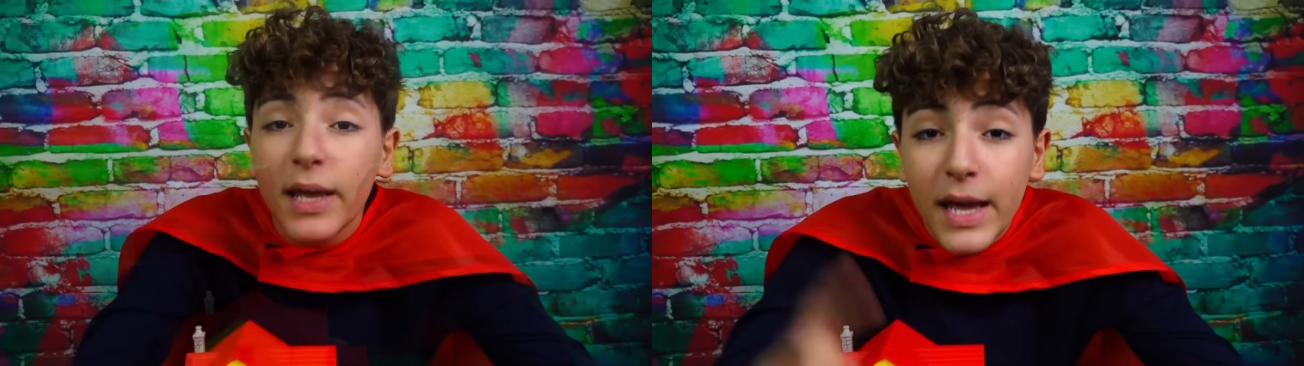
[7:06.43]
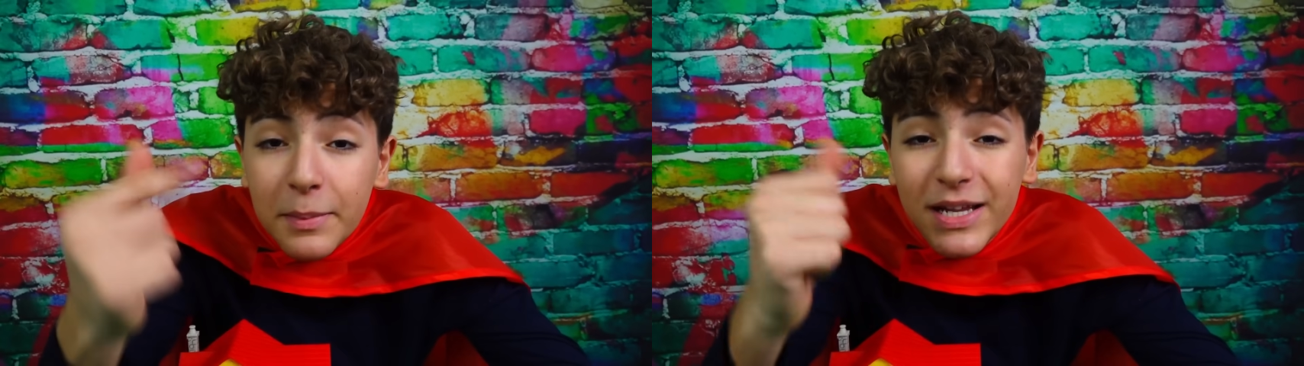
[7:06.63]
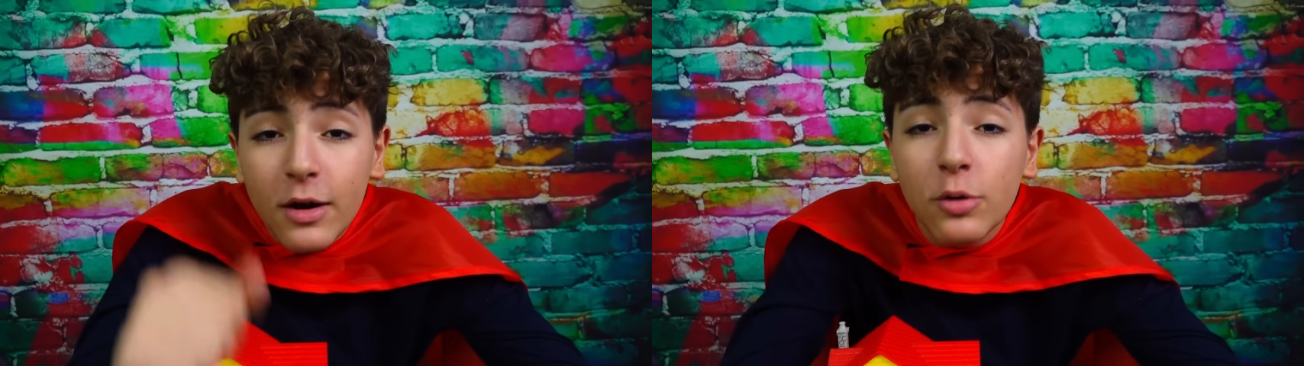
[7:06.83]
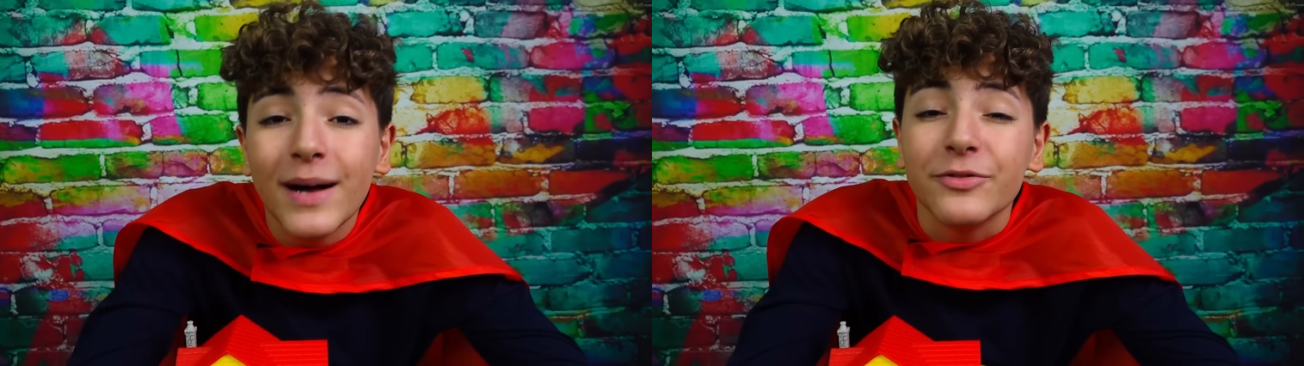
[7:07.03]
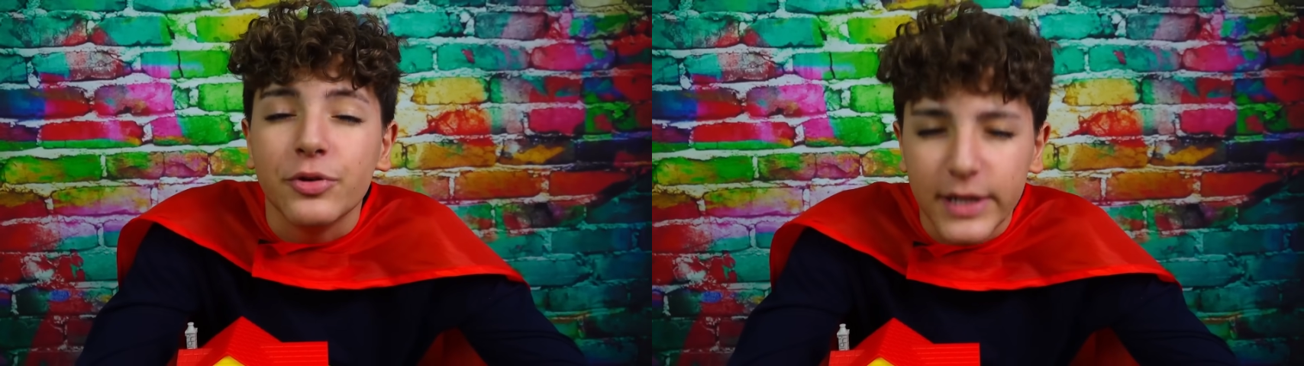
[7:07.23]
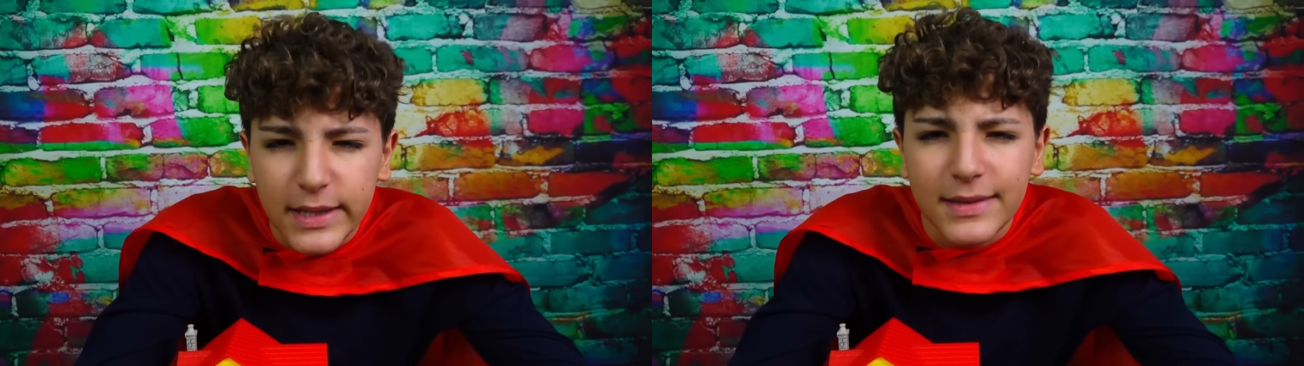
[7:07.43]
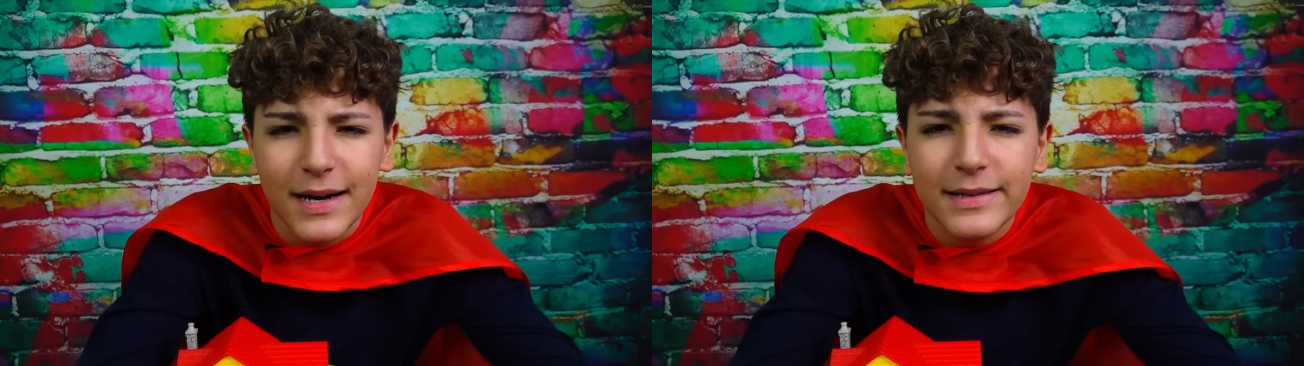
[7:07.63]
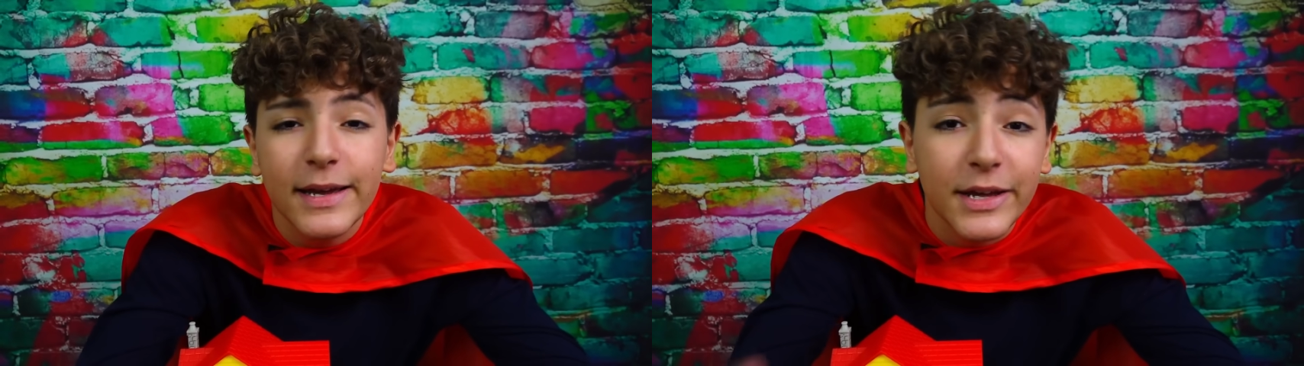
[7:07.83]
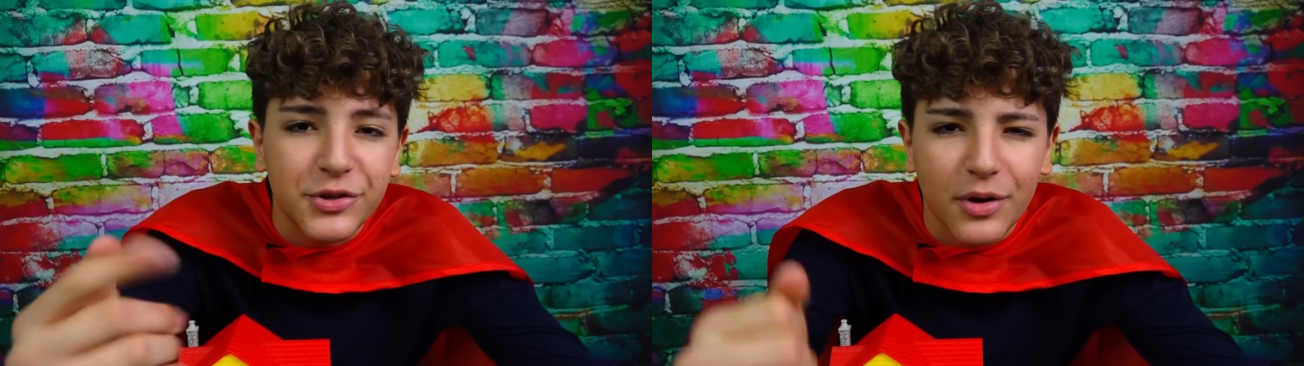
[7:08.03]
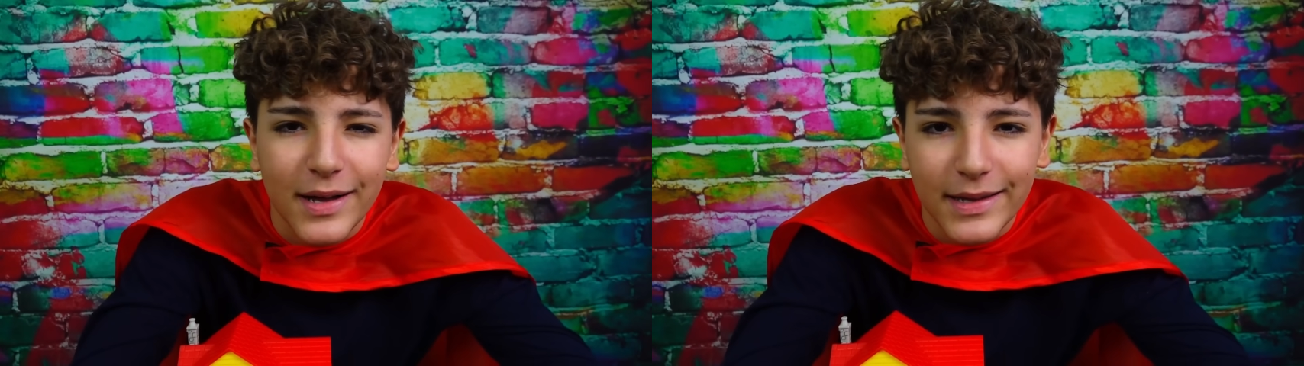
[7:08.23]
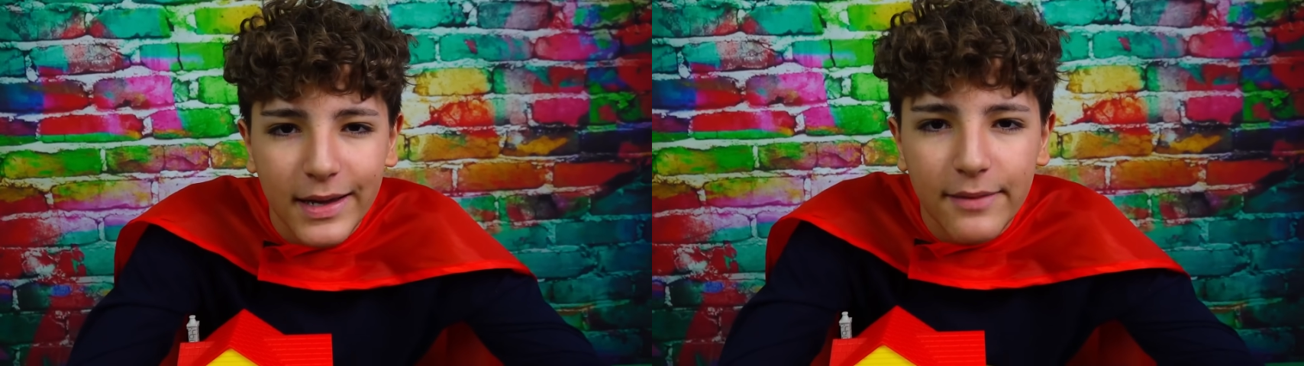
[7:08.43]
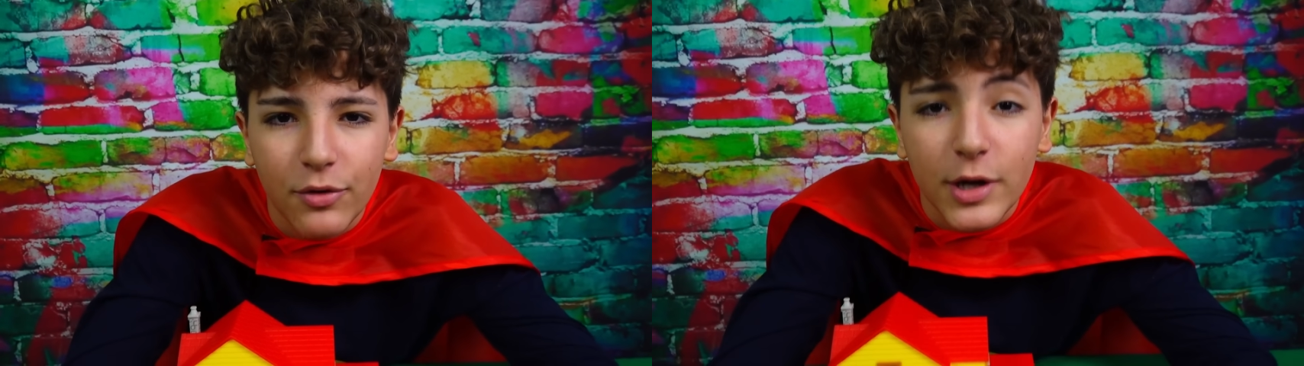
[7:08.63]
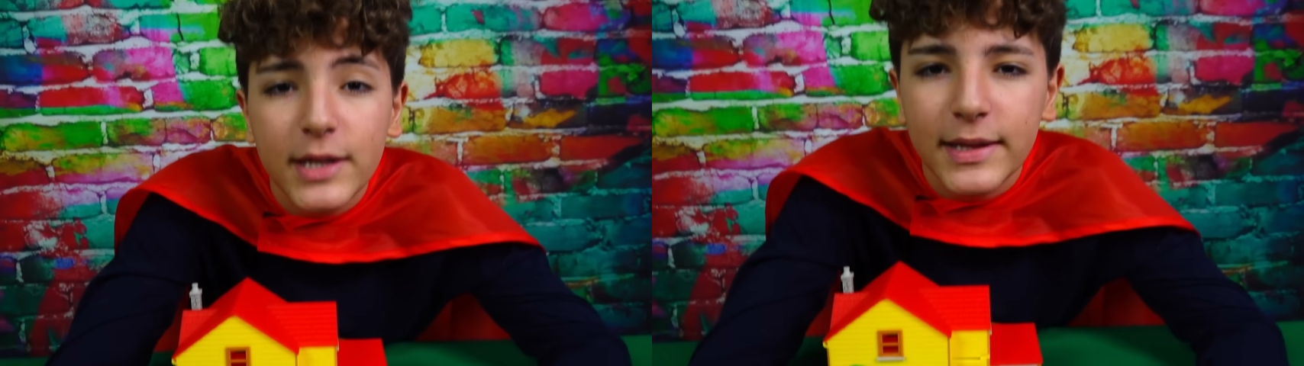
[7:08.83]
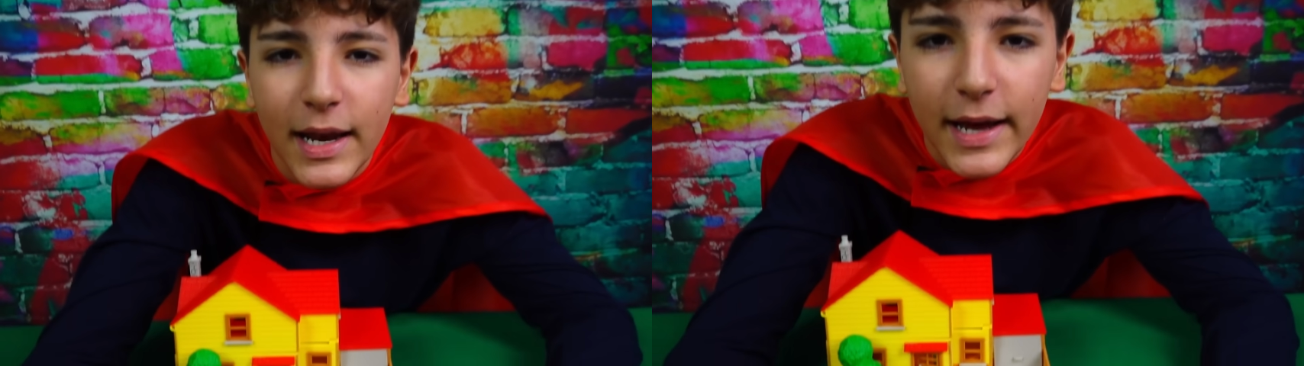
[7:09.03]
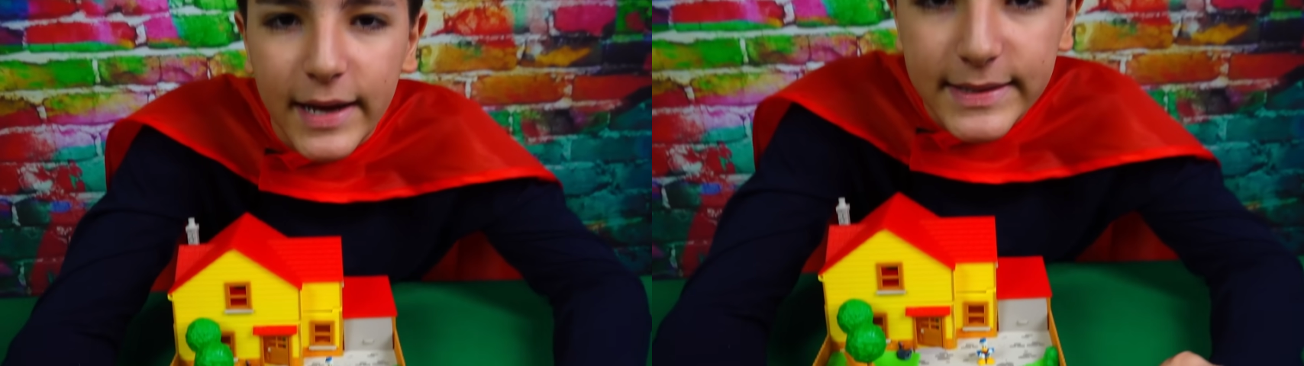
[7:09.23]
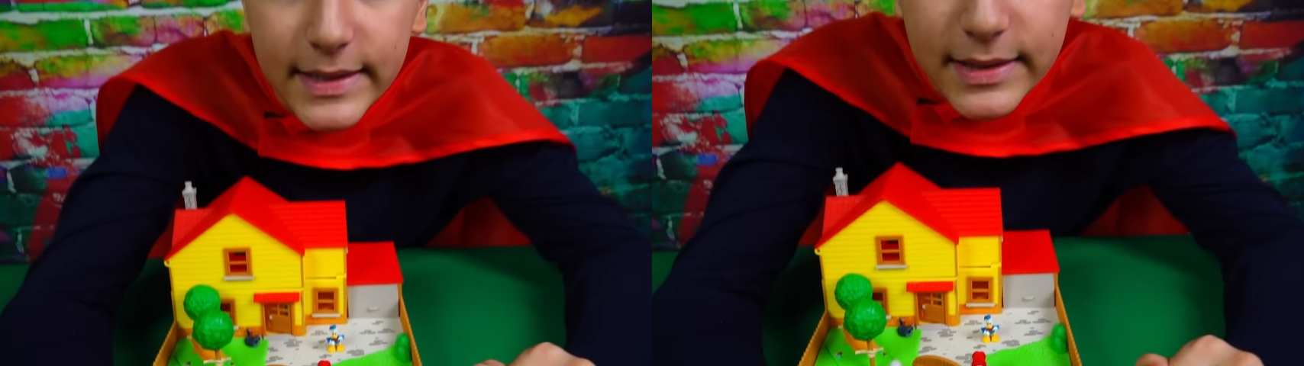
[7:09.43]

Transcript: e mi raccomando entrate e giocate anche voi nella casa